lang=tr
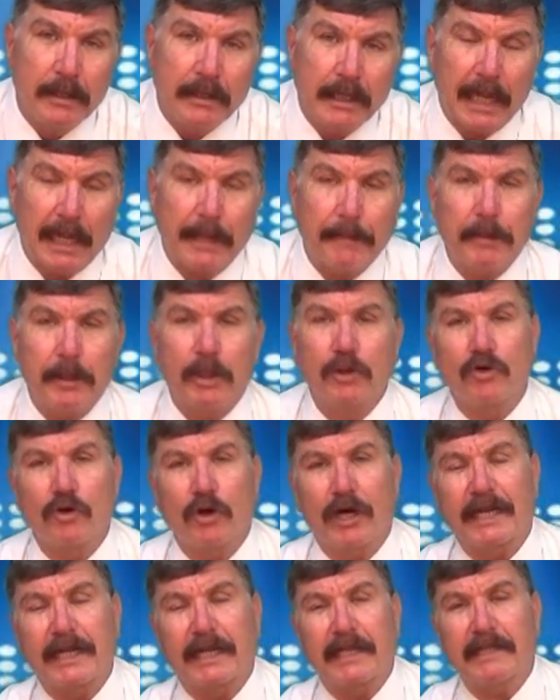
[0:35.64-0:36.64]
Yani
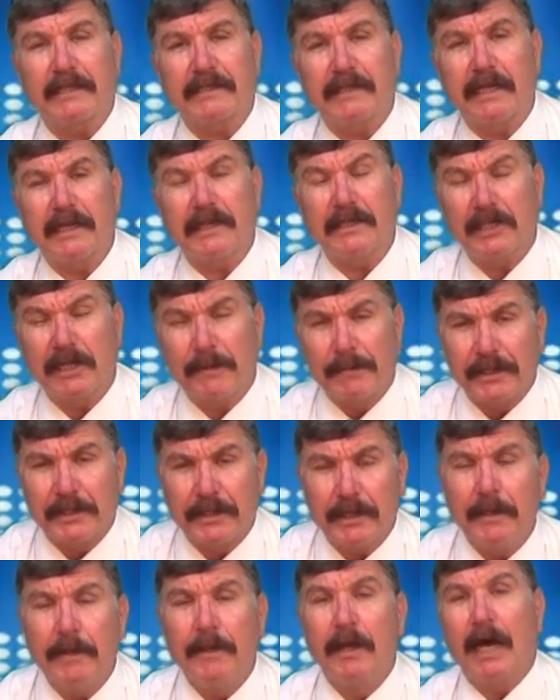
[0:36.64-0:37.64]
birçok arkadaş
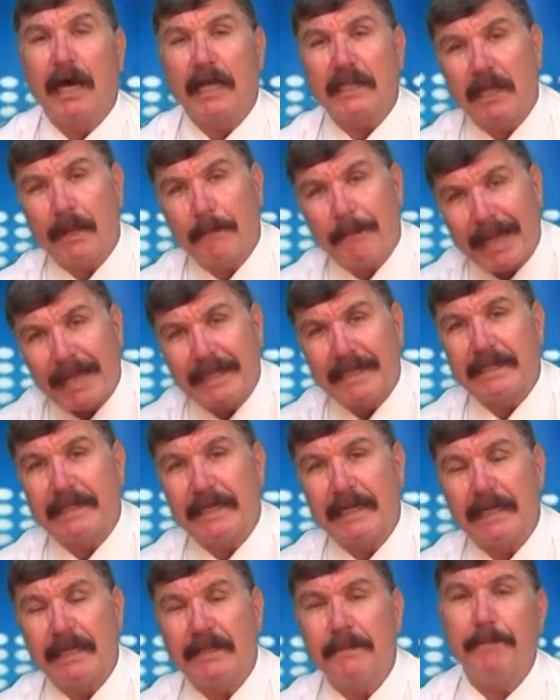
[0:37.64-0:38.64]
erişemedi. Hatta ben de
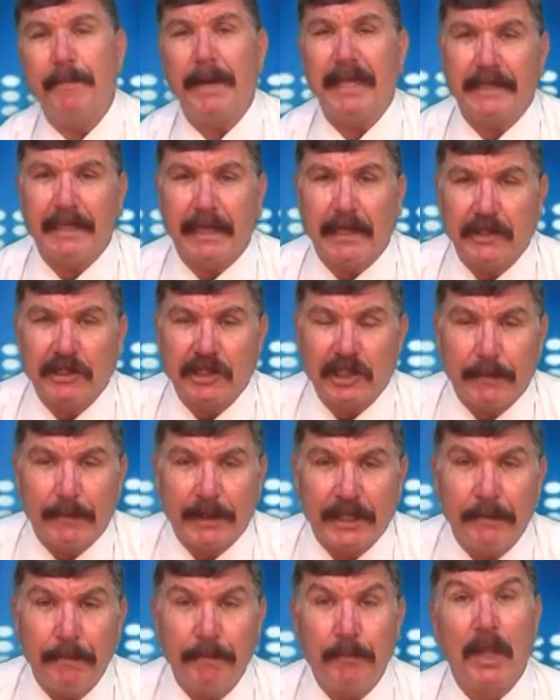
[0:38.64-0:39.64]
denedim, ben de
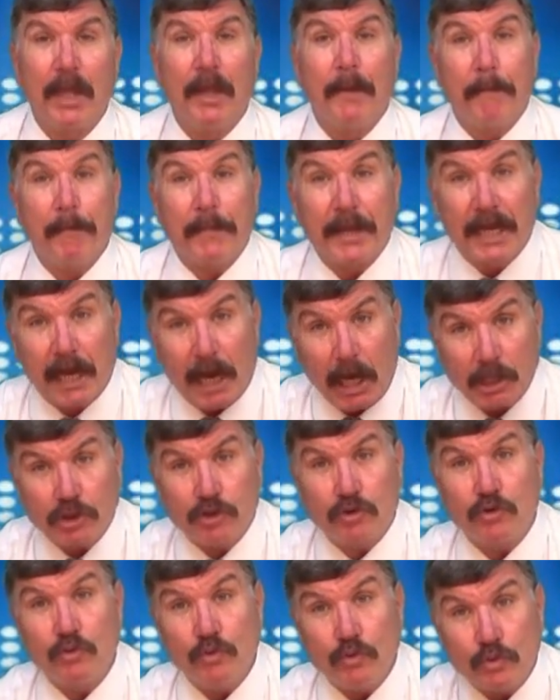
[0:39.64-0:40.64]
erişemedim.
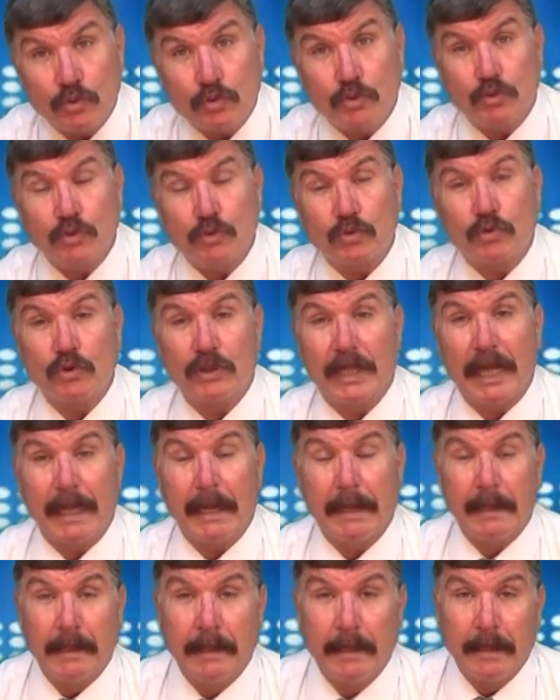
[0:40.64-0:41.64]
Birkaç gün üst
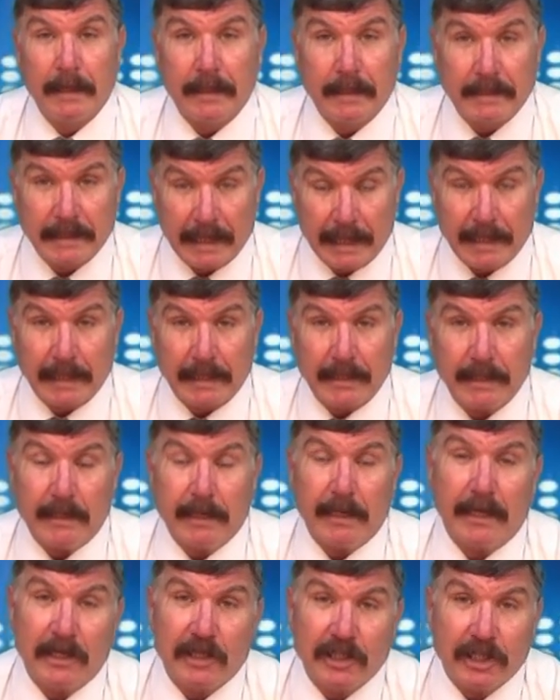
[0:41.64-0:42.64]
üstüne
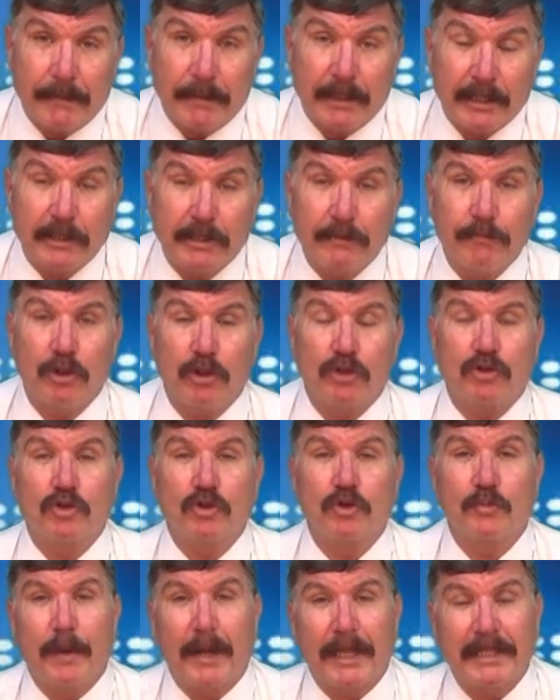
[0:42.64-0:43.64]
denedik, erişemedik. Şimdi
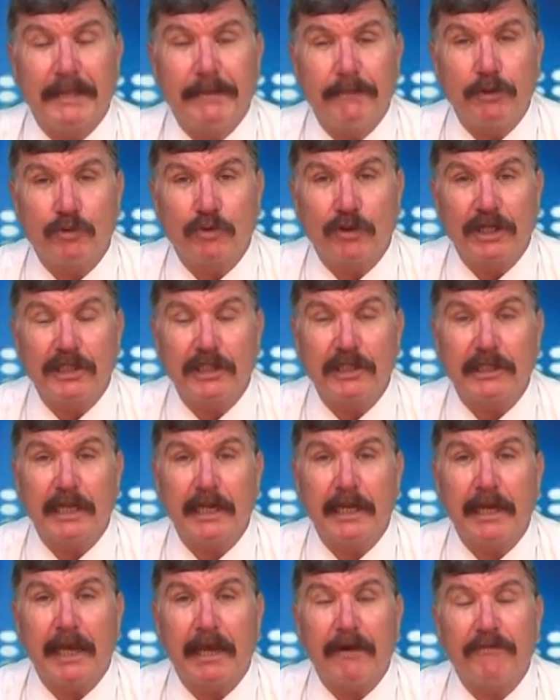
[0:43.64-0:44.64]
biliyorsunuz pandemi
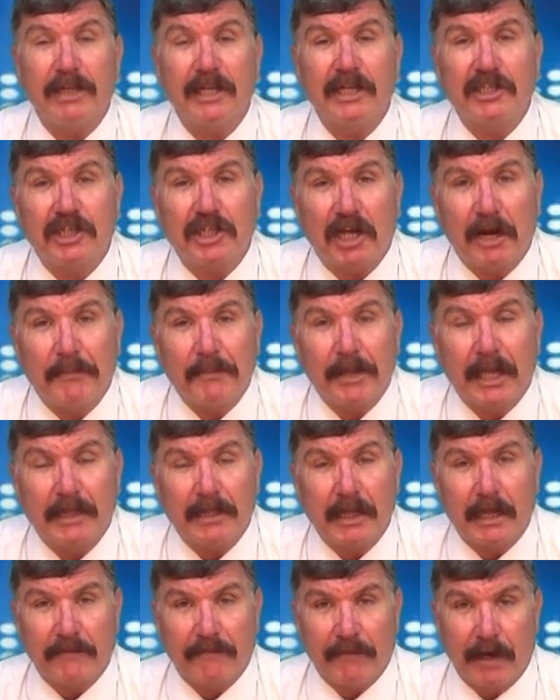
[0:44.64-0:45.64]
sürecinde evden
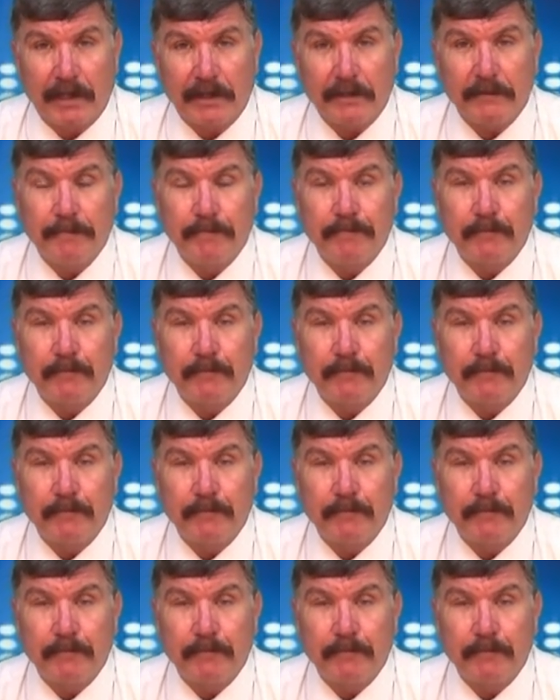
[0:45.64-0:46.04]
çıkamayanlar var